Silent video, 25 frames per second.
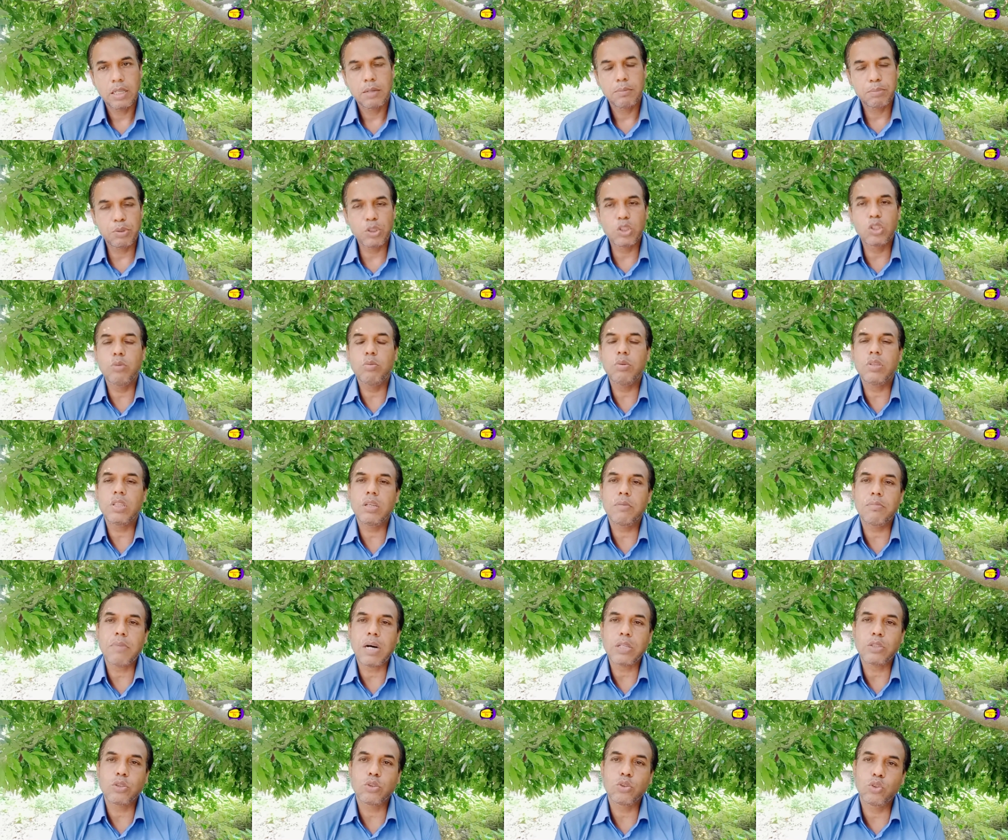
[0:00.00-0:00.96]
পৃথিবীতে
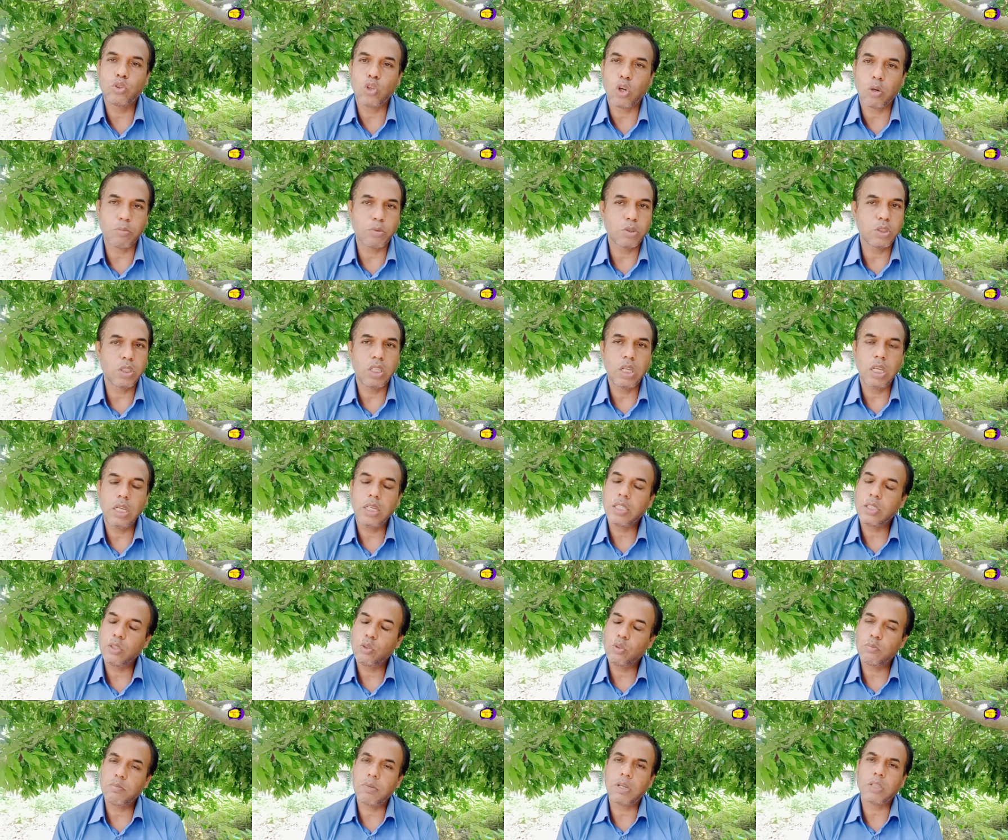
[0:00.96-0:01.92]
মানুষ জন্ম নিলেই
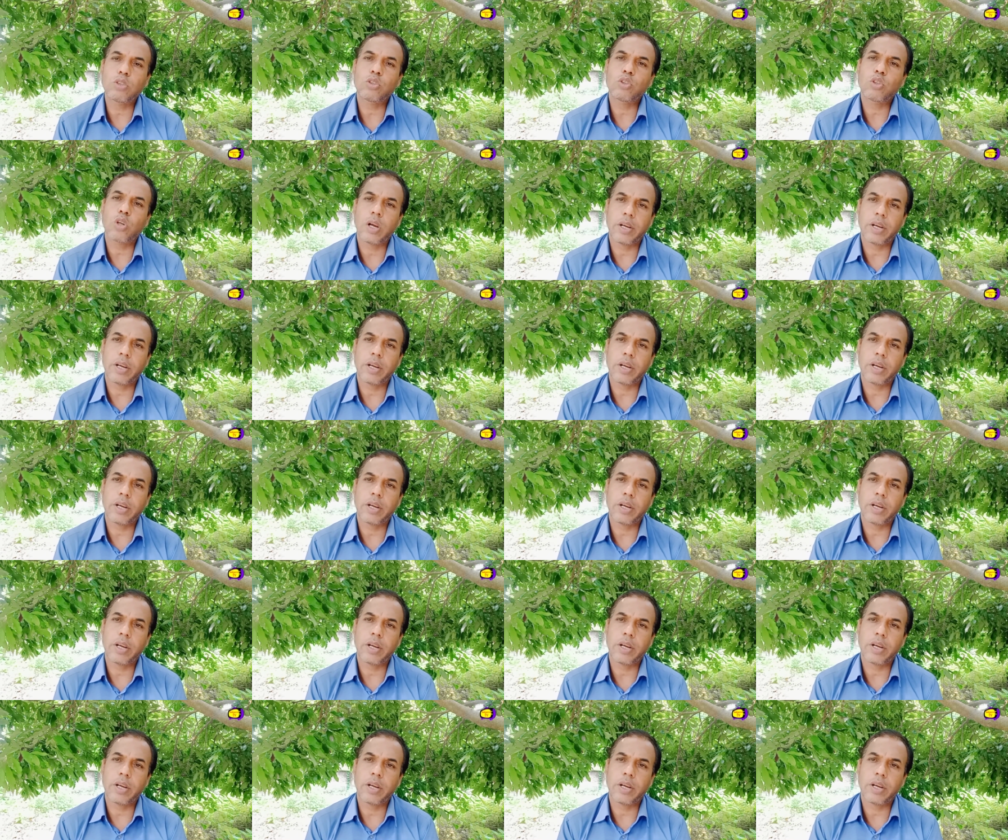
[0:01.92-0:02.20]
কিন্তু মানুষ